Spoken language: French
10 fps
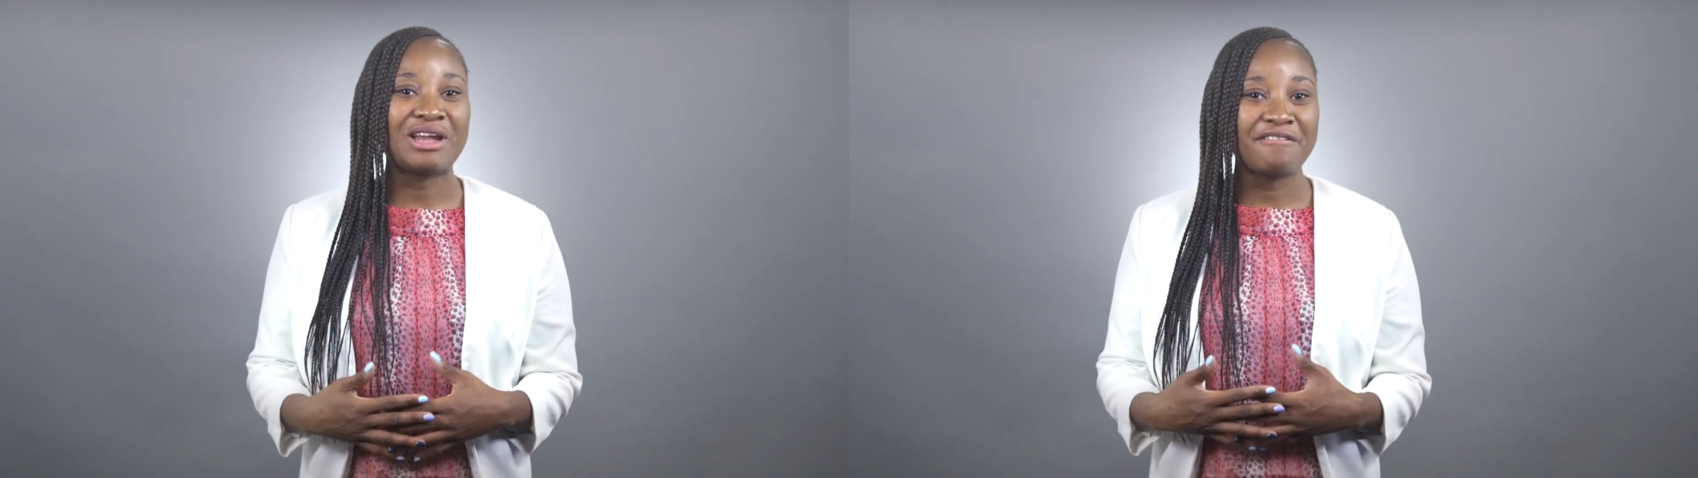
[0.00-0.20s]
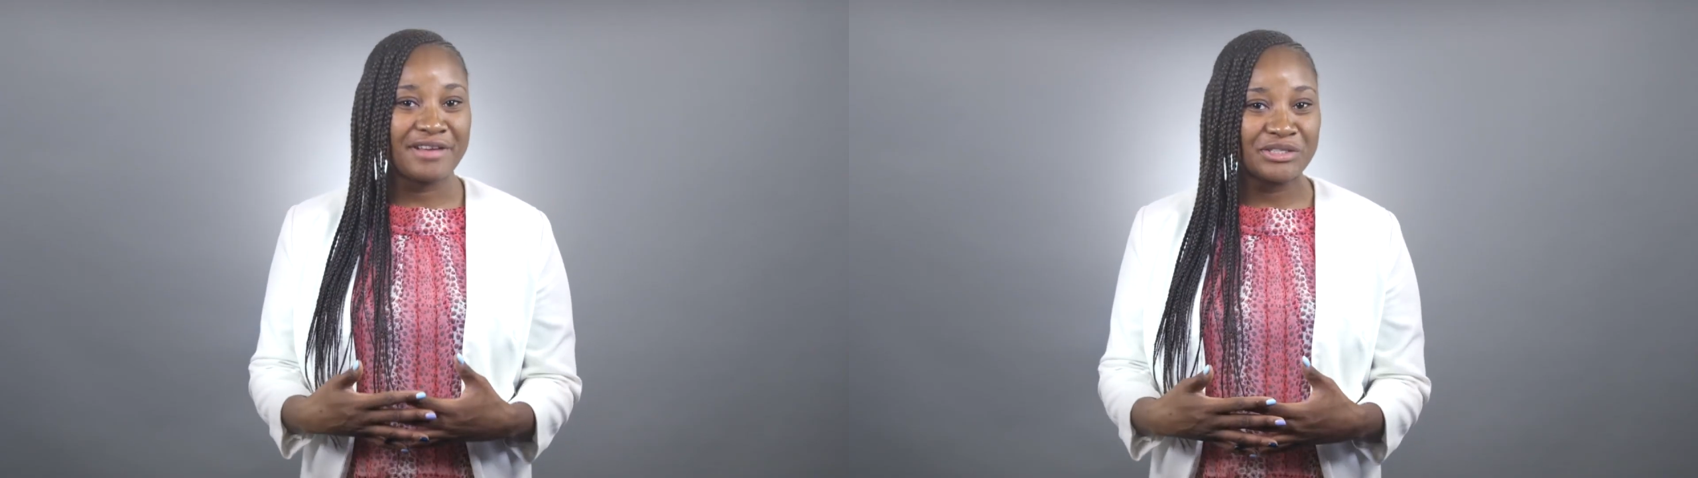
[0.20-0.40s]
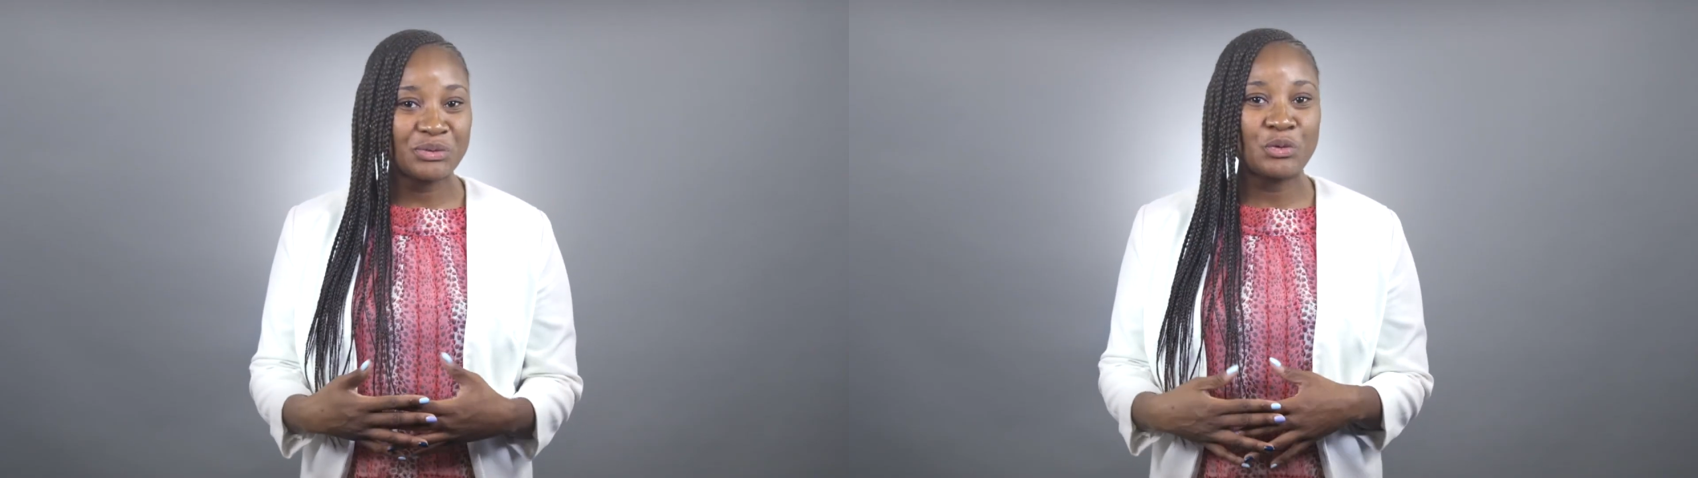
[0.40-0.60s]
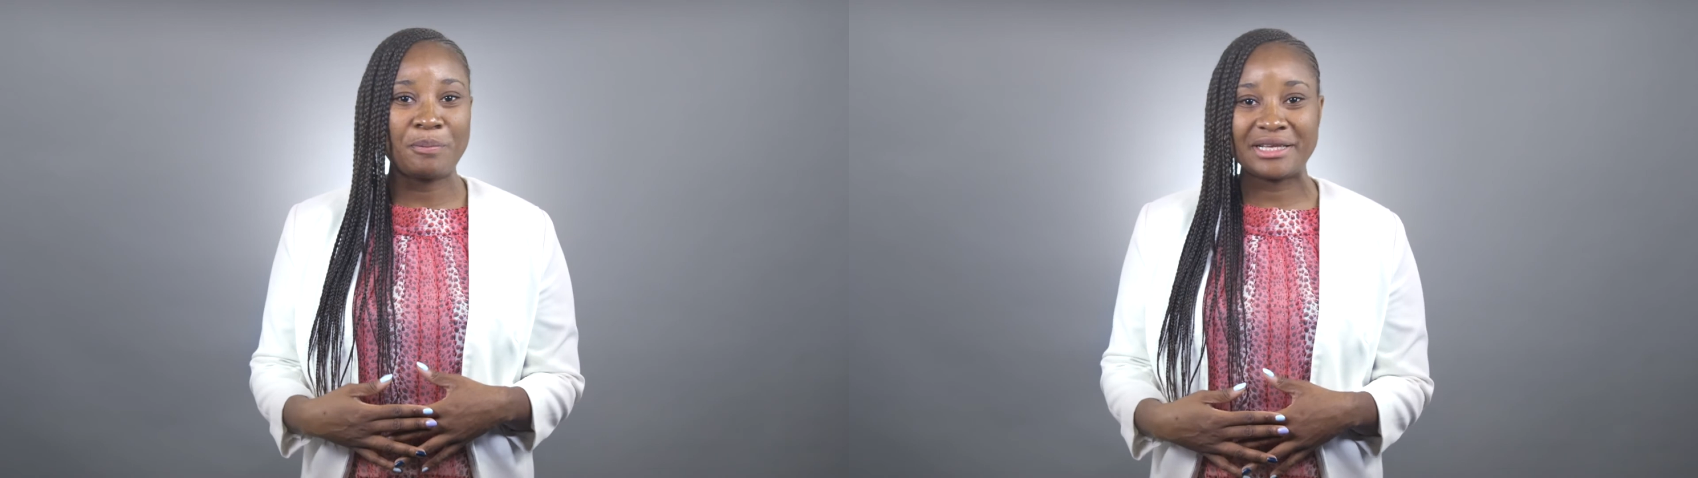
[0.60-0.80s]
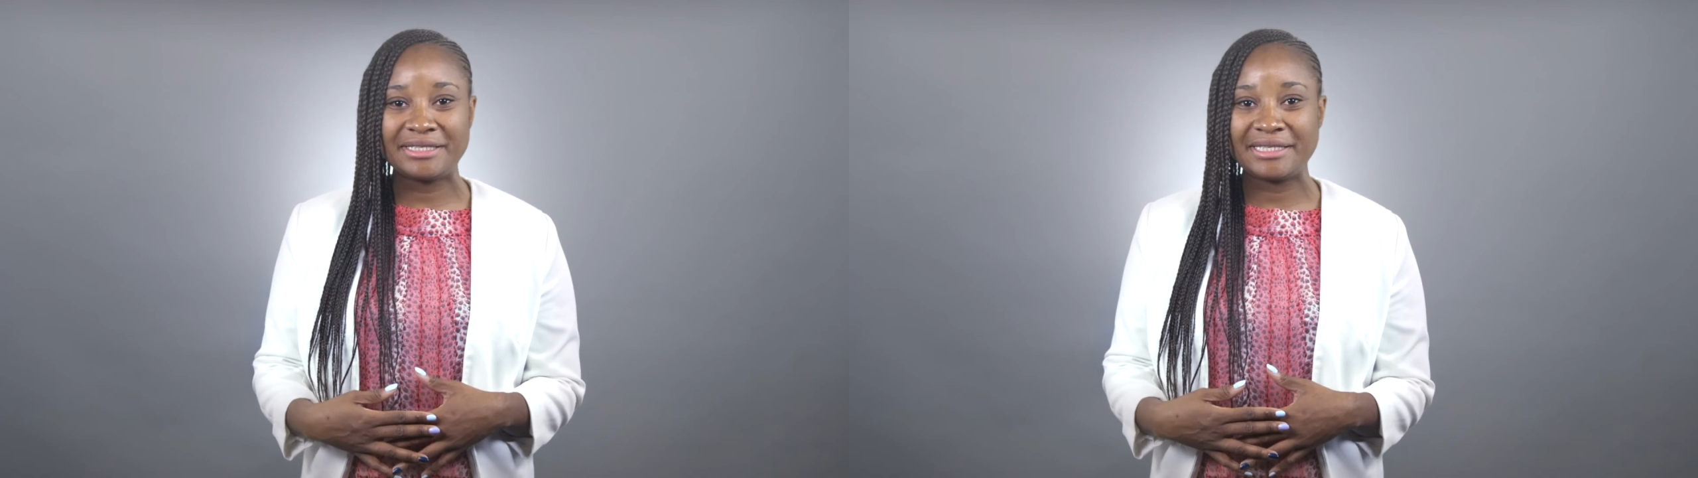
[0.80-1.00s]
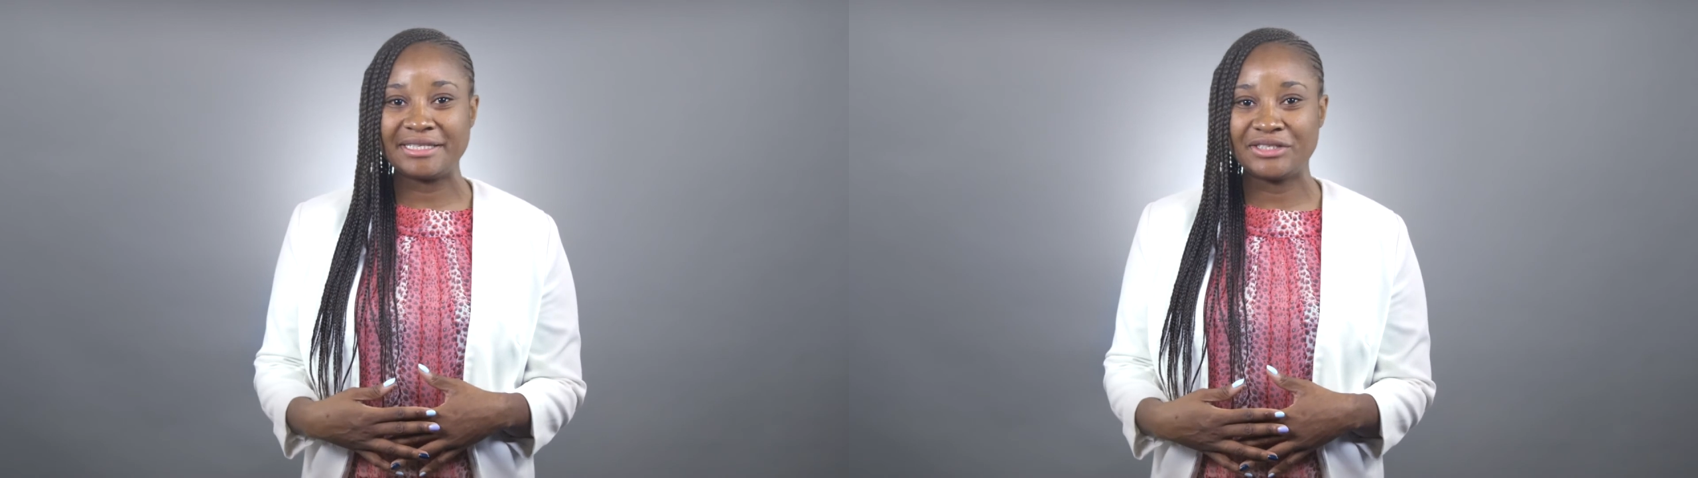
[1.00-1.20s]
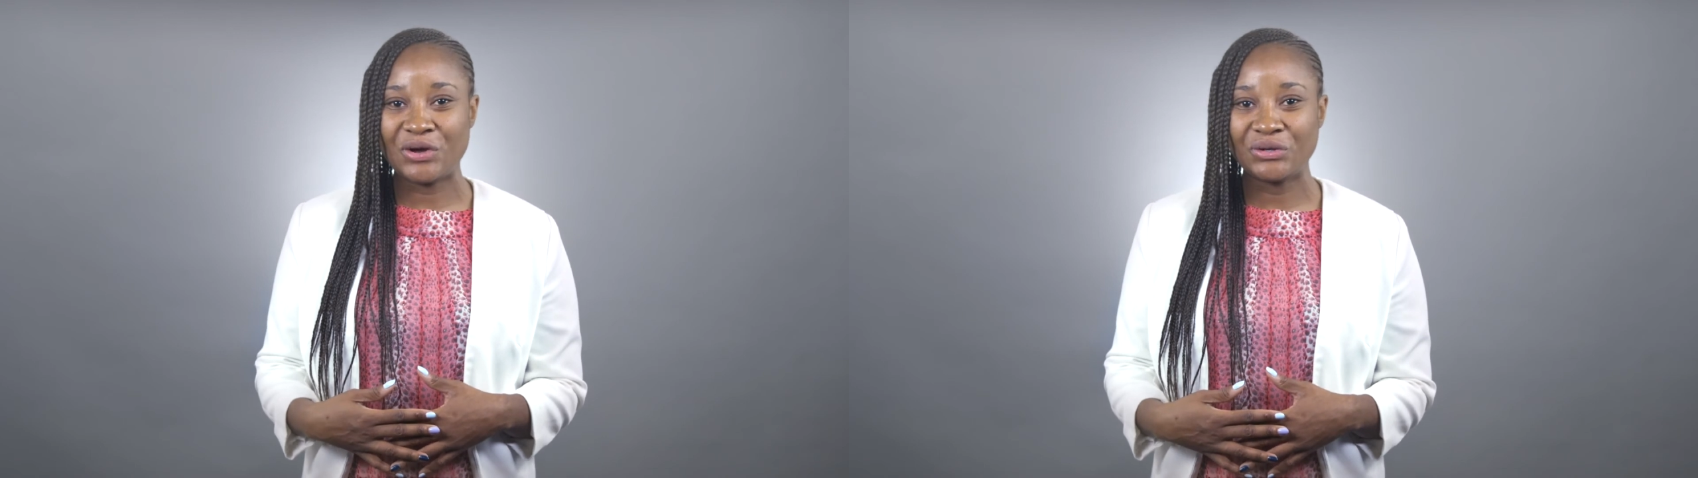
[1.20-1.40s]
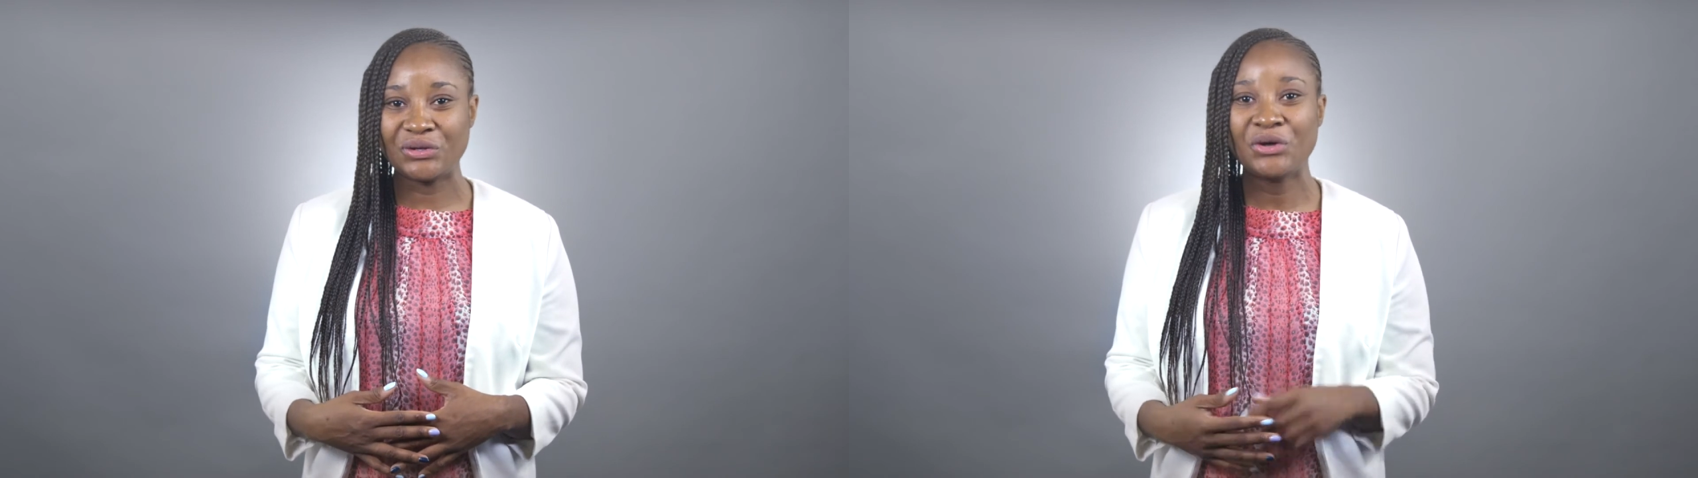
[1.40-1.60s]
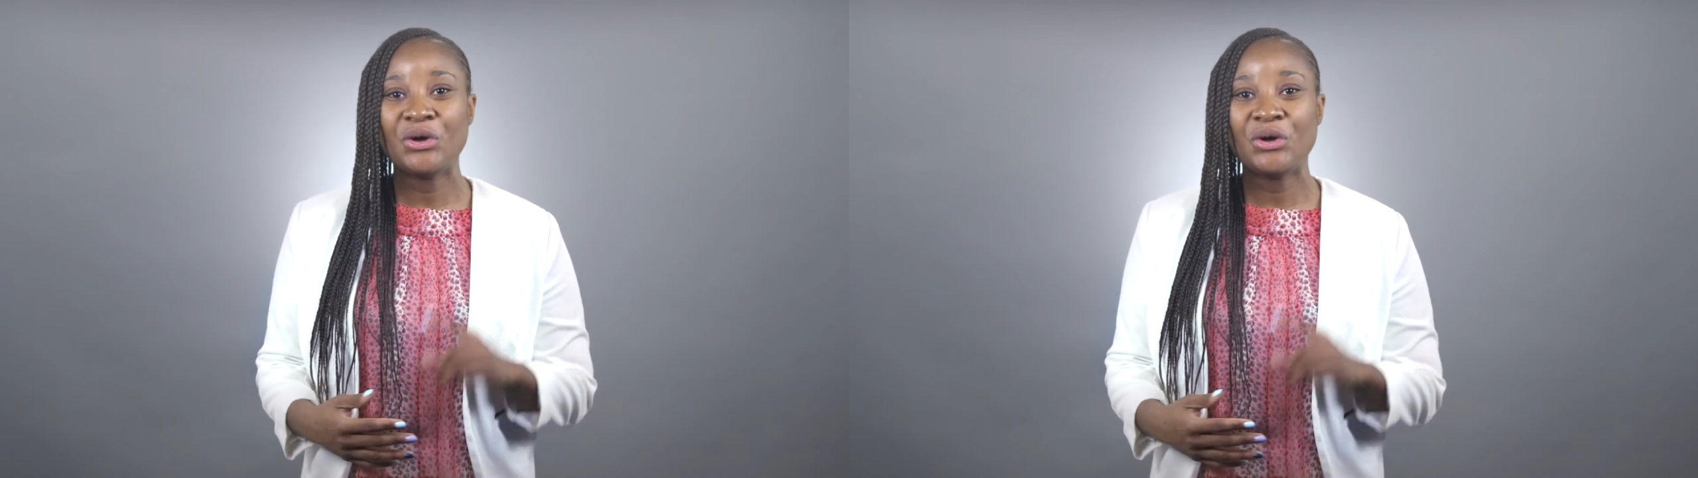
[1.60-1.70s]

la façon de passer des ordres,